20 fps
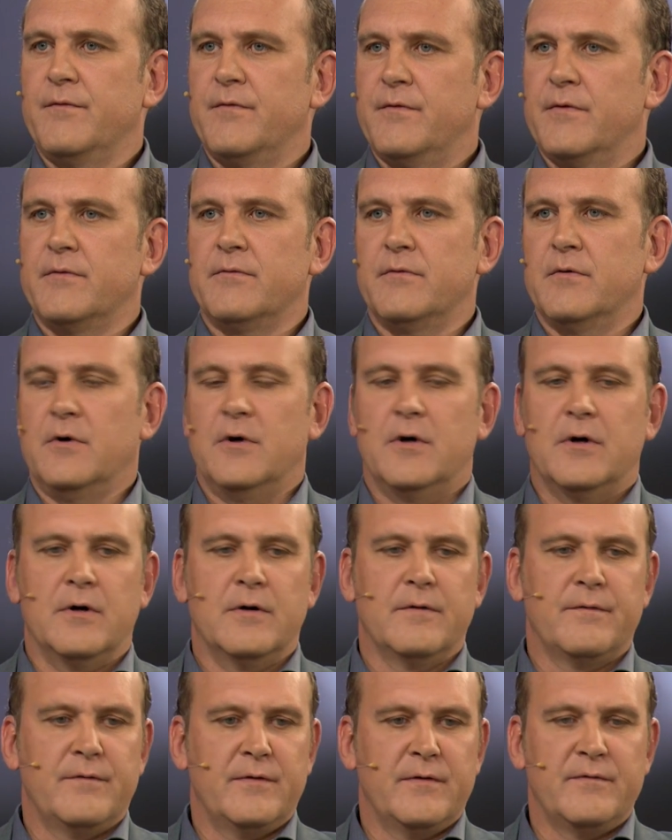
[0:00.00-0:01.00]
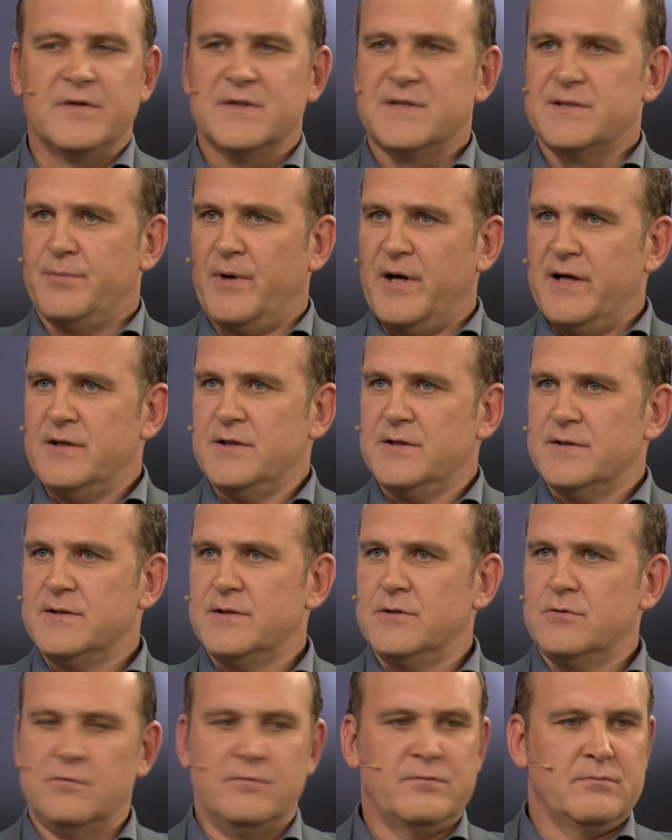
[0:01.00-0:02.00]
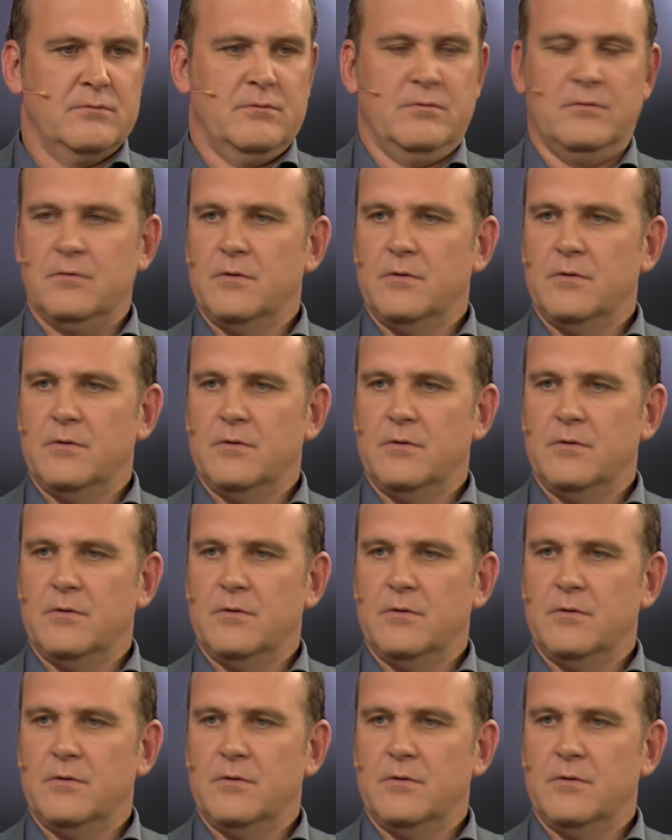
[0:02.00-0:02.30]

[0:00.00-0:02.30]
wenn wir, wenn wir Zweiter sind im,